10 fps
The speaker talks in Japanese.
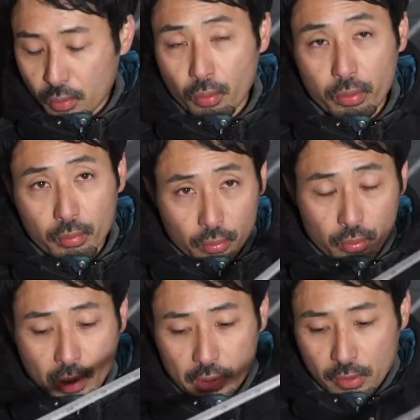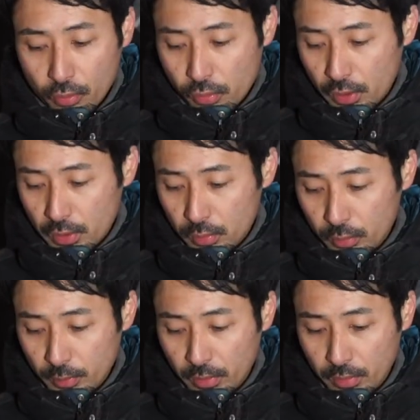の構造の話をしたいと
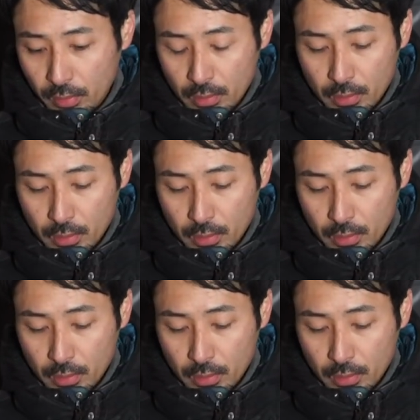思います。